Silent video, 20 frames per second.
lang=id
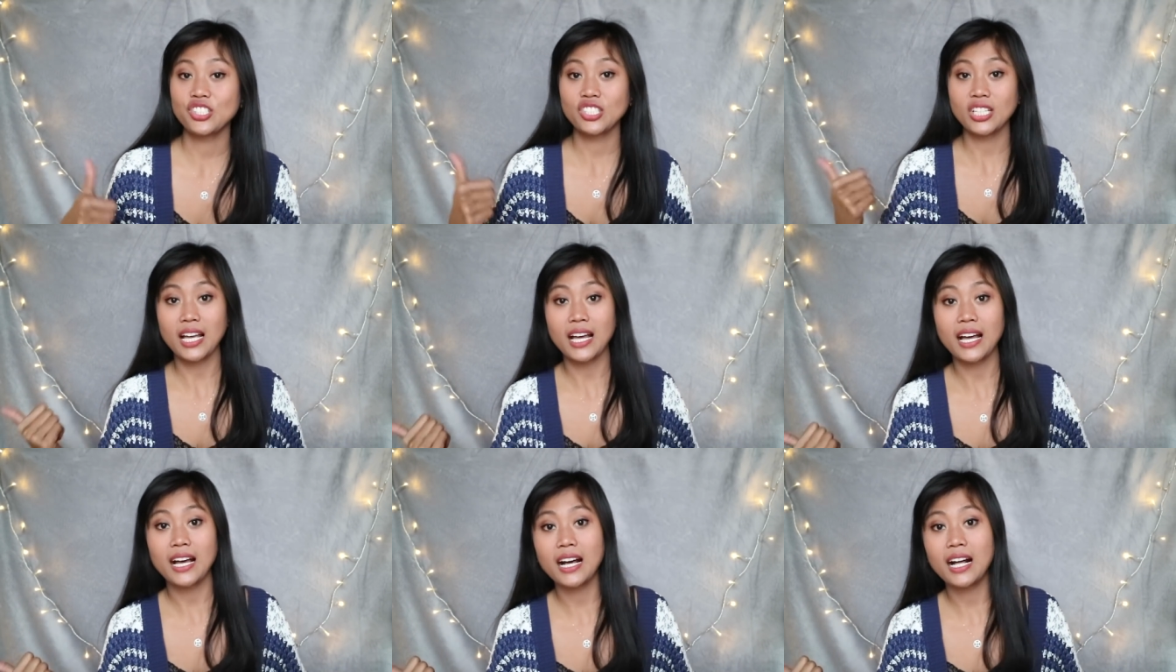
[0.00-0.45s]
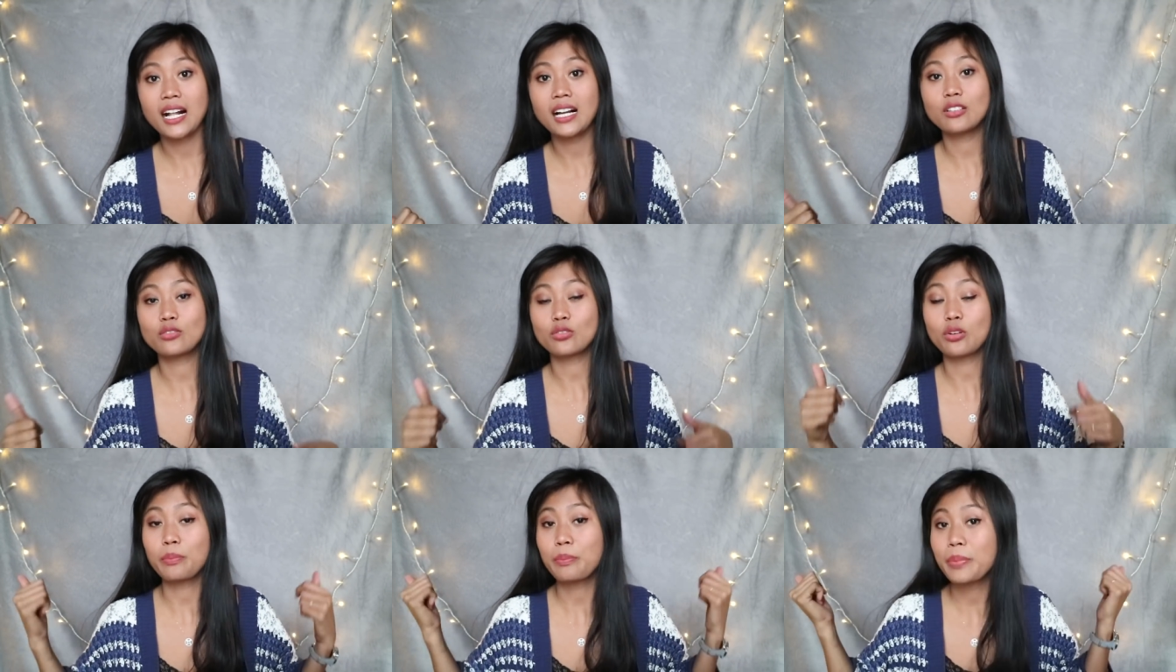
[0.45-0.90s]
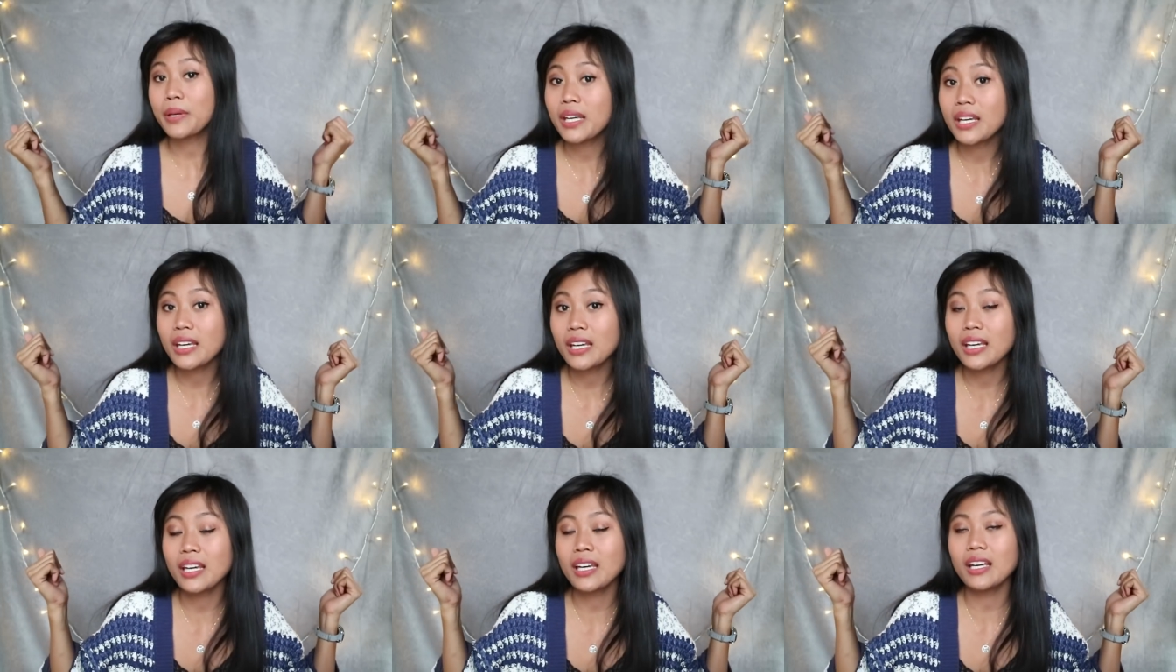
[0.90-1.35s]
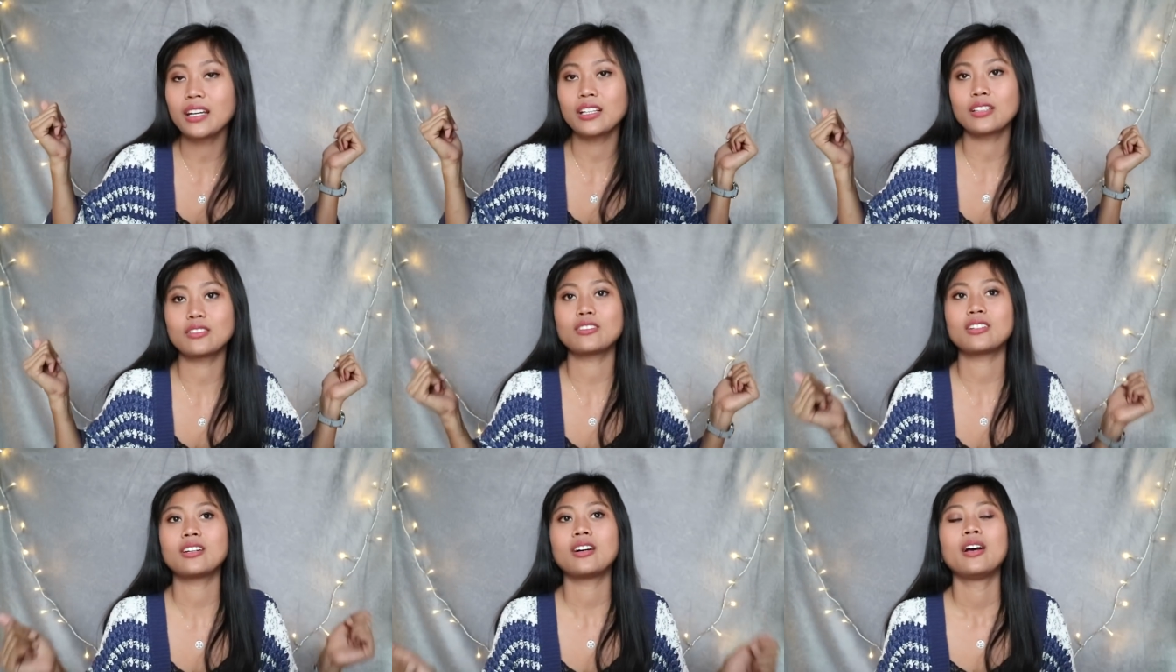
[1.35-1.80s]
sal, topi
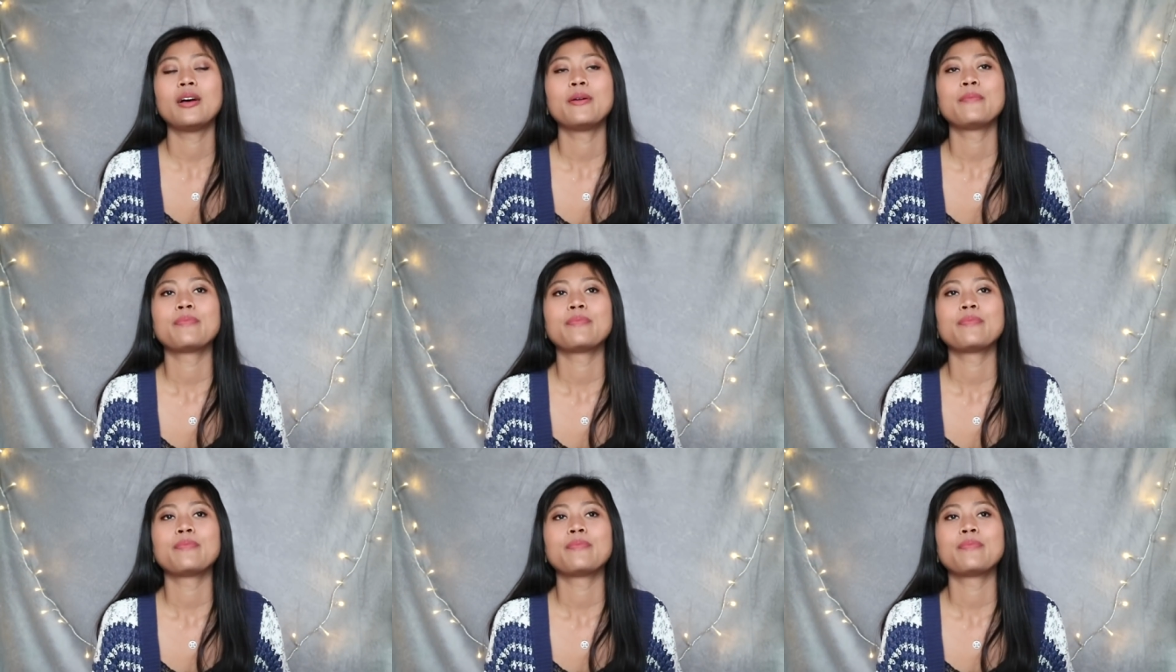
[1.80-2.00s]
gitu.